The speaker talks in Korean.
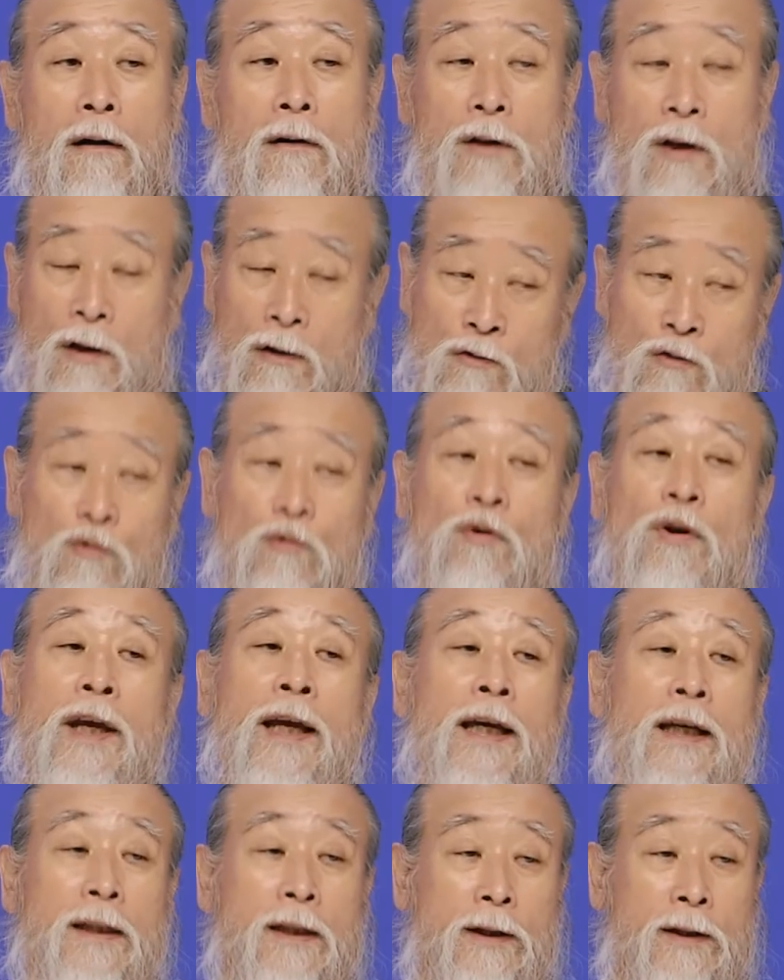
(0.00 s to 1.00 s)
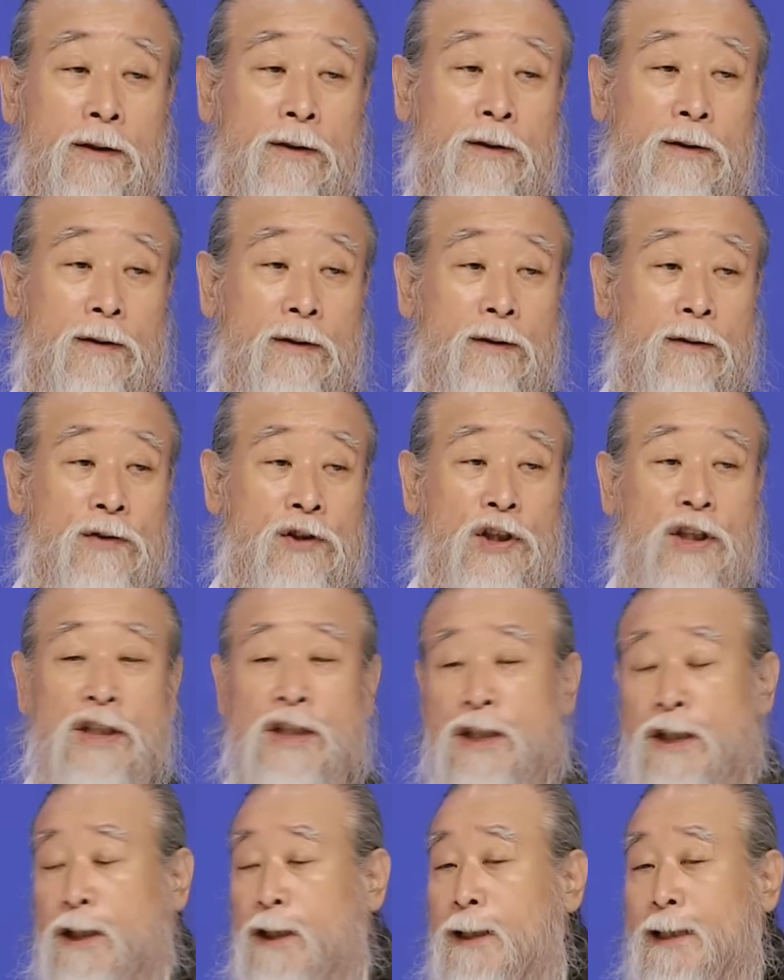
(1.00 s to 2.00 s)
연구해야 돼요.
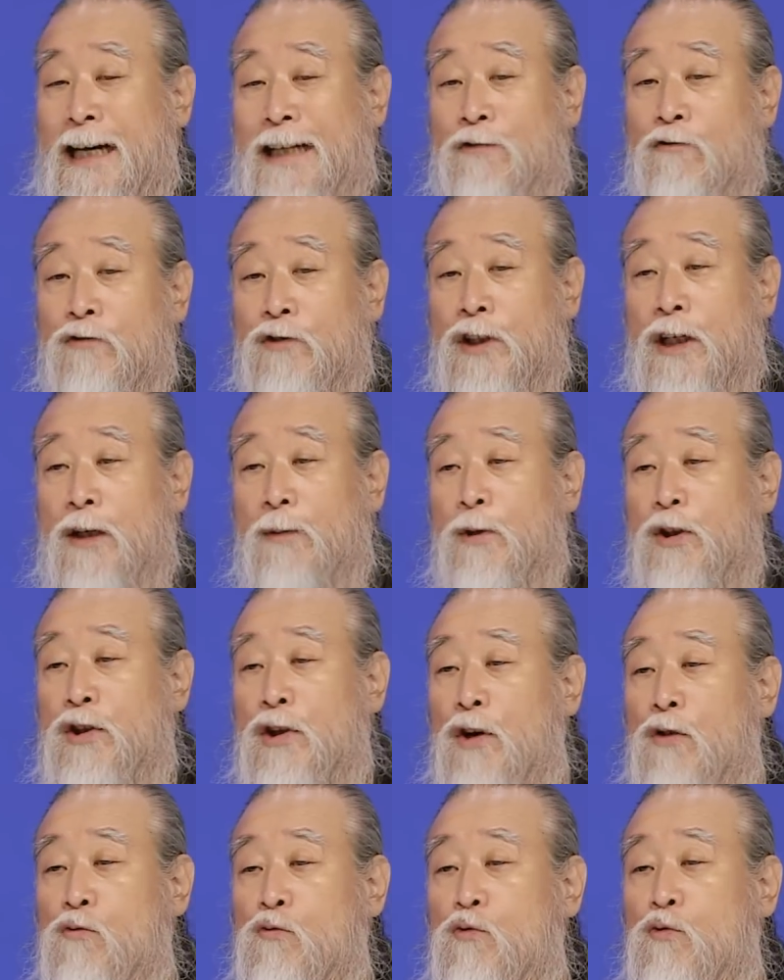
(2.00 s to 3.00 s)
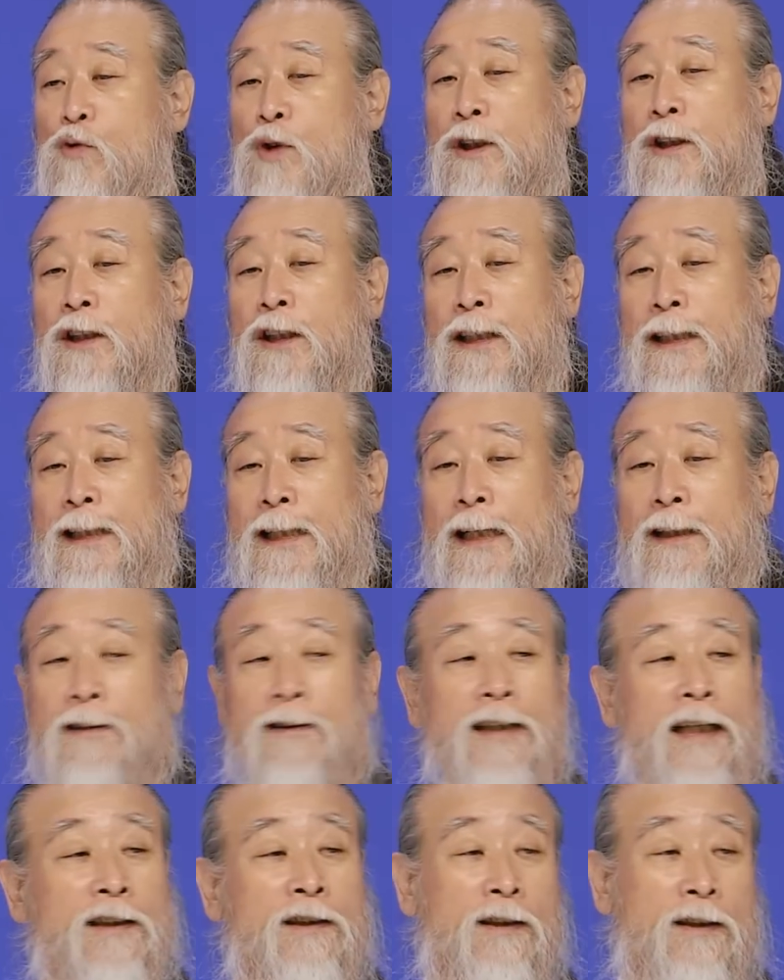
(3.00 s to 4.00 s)
지식을 갖춘 사람은 연구원들이라는
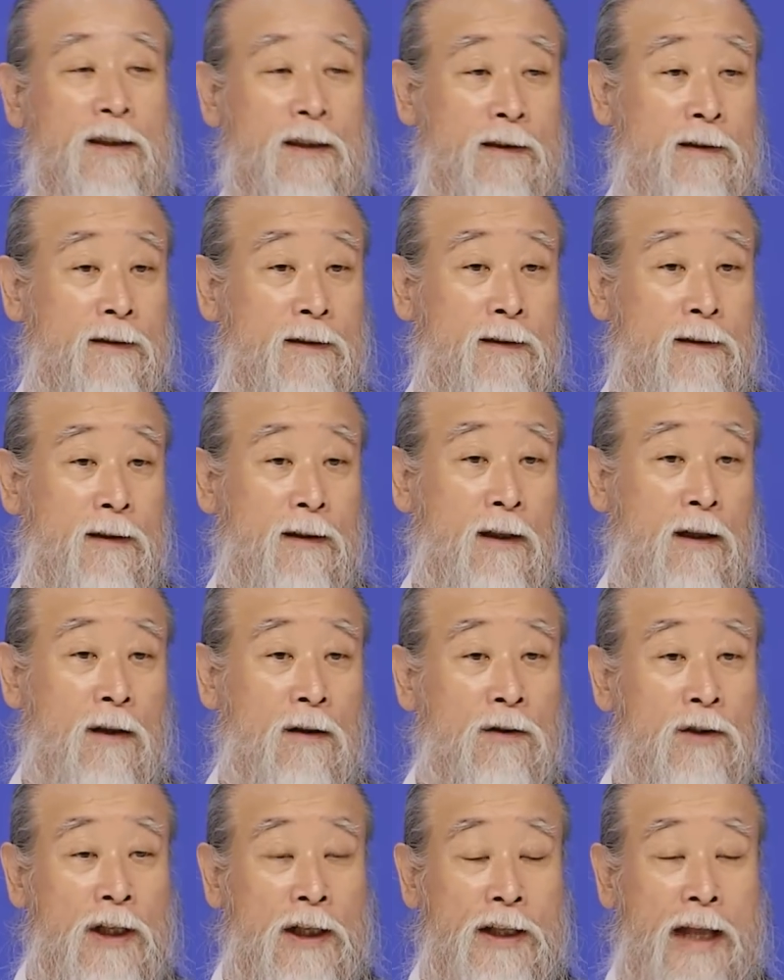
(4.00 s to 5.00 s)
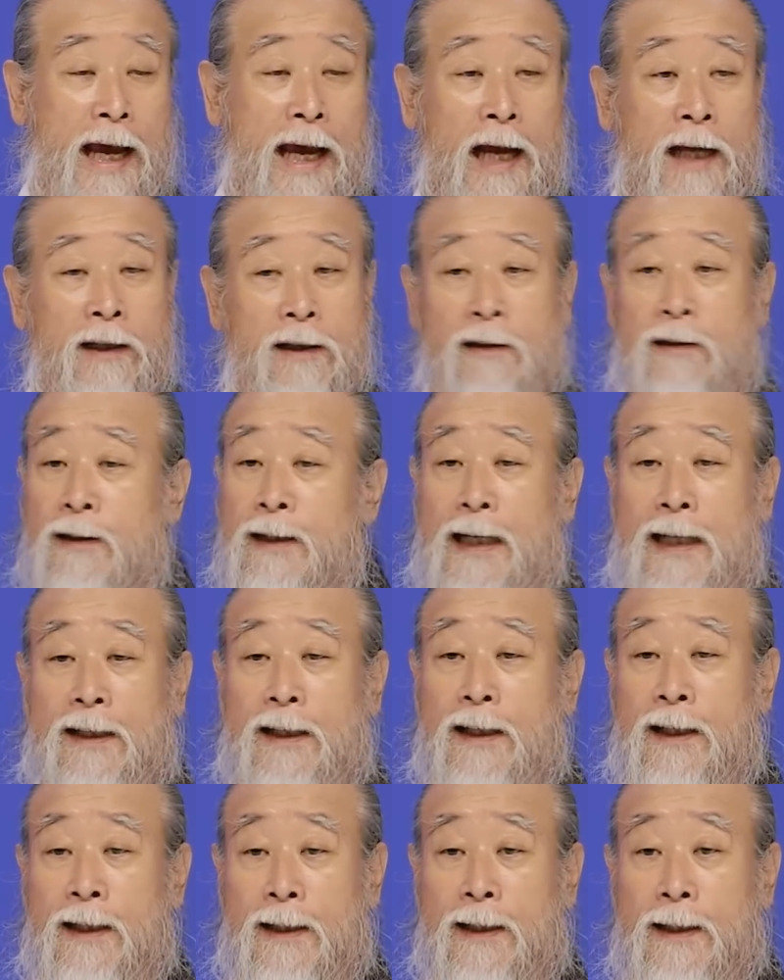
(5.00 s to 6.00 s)
사실이에요. 근데 내 할 일을 안
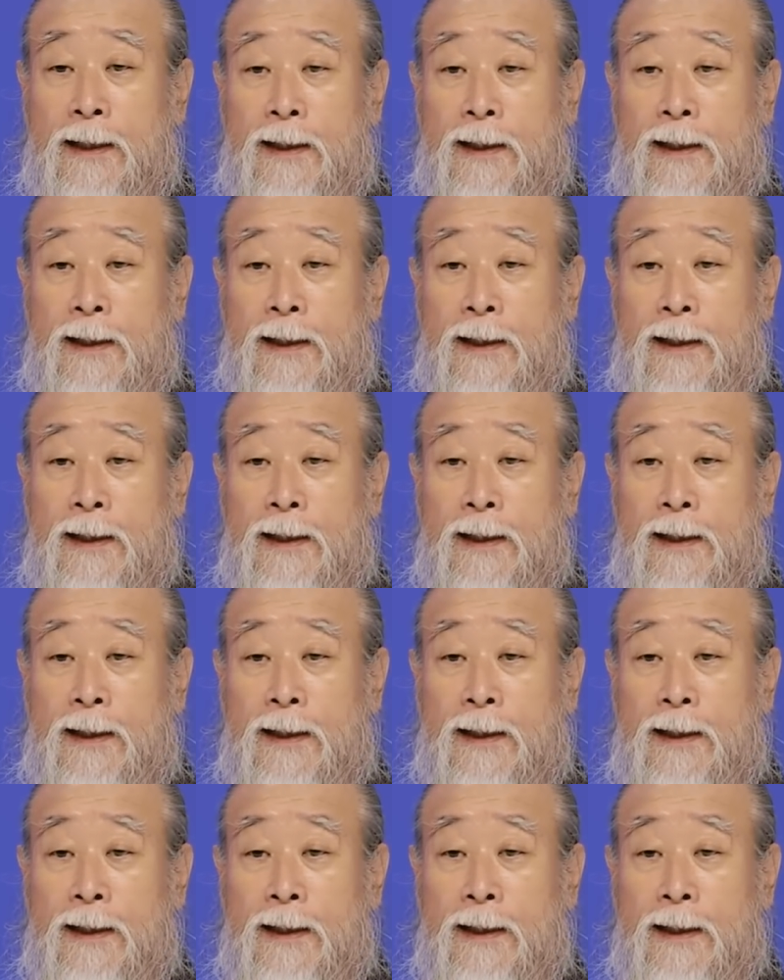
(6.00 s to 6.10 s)
해.